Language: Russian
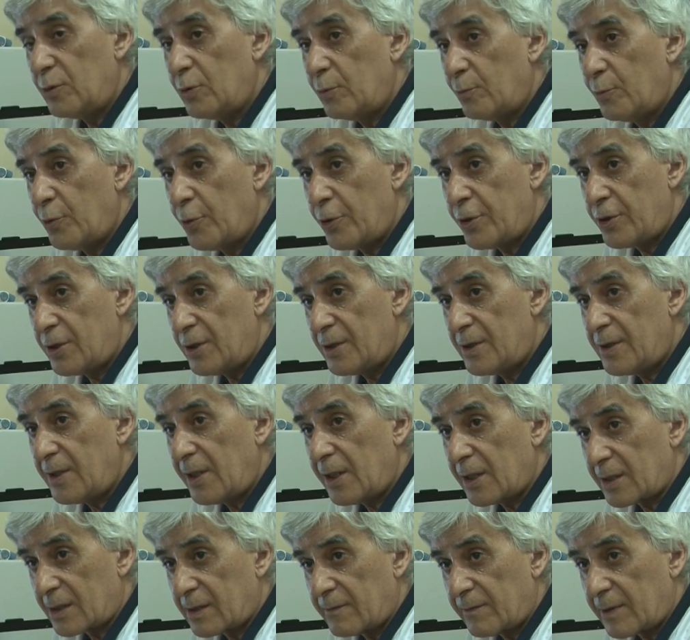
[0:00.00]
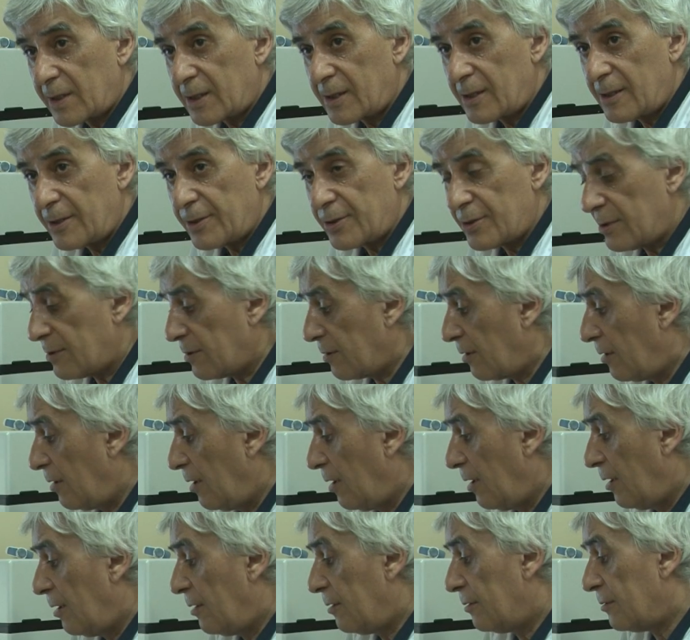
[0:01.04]
ну, моющие средства различные.
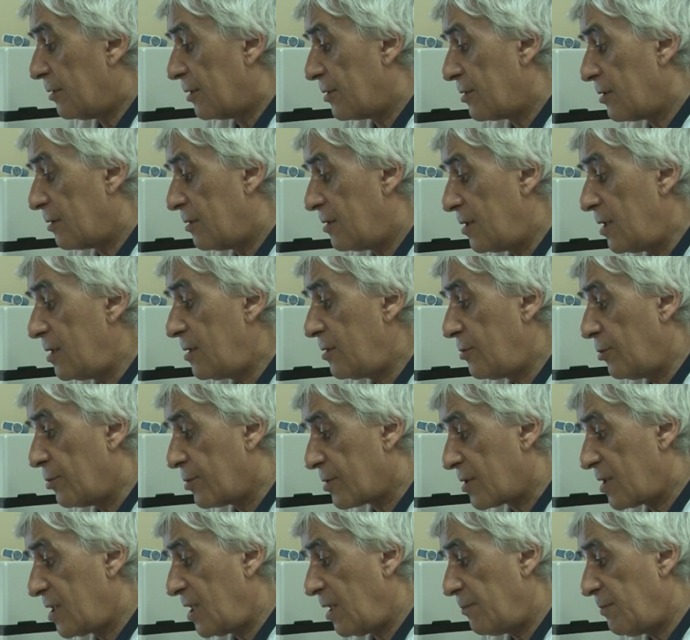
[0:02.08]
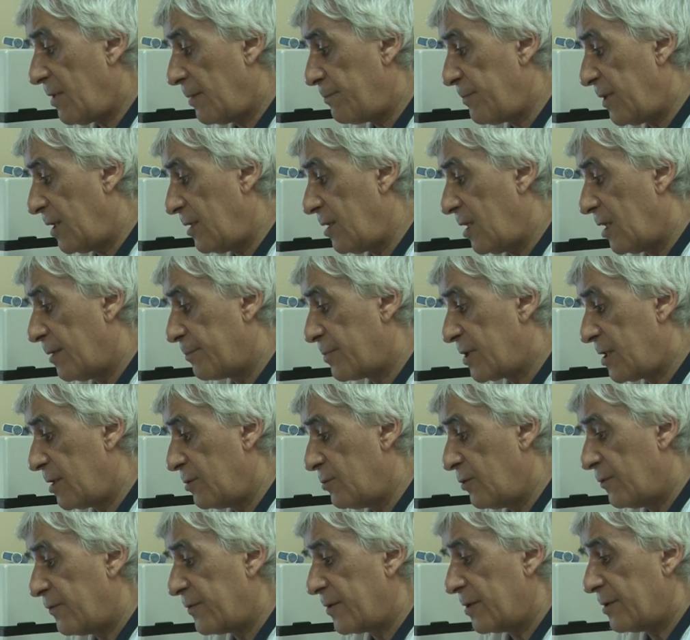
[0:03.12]
Значит, здесь тоже самая плохая
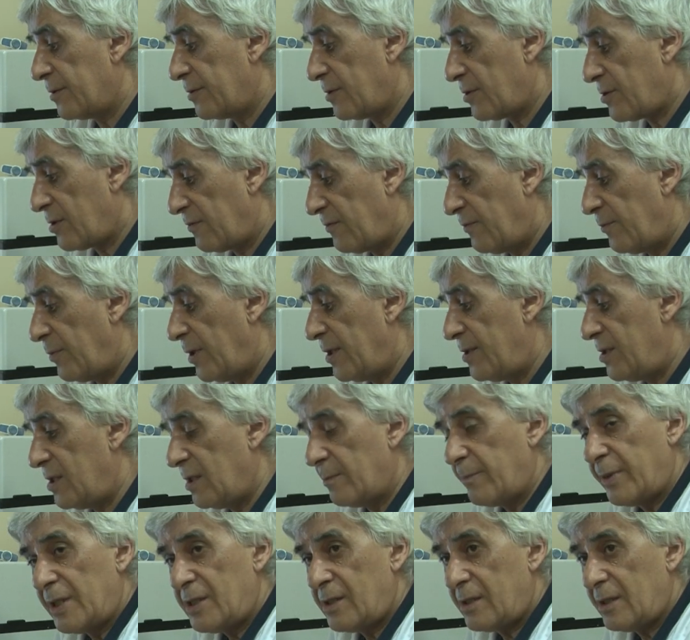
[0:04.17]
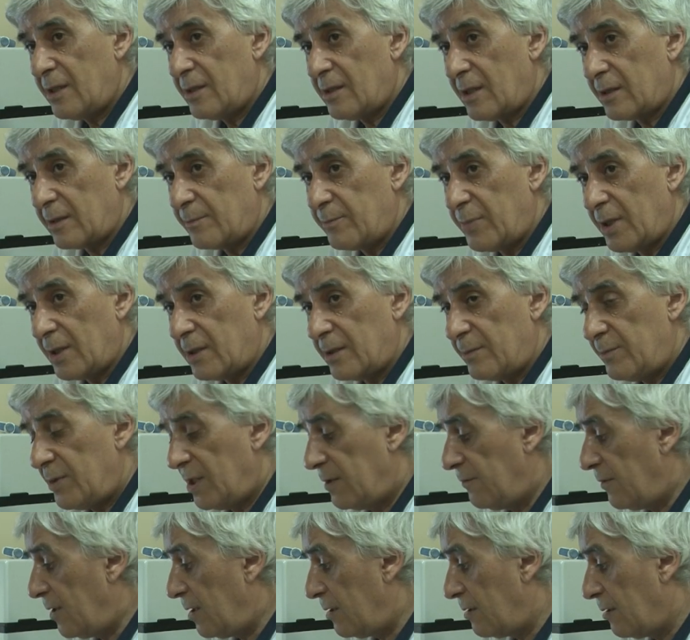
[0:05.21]
обстановка значит, вблизи пансионата «Белый
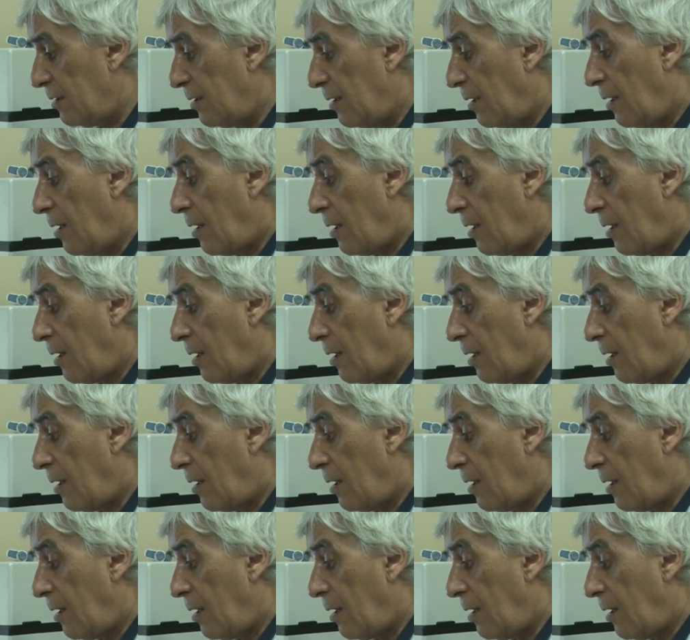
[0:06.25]
медведь»,